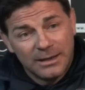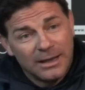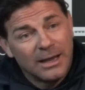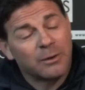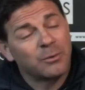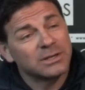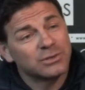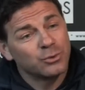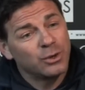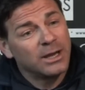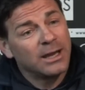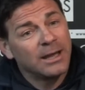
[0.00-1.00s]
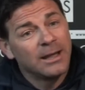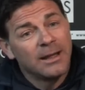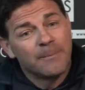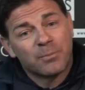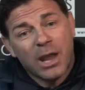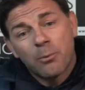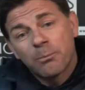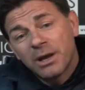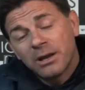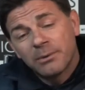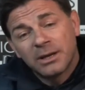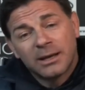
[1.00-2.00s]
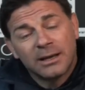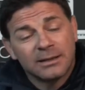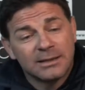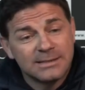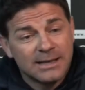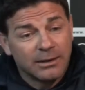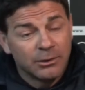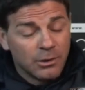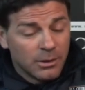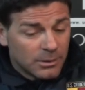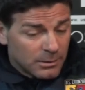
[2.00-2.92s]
E questo è, è un bene per il Catanzaro.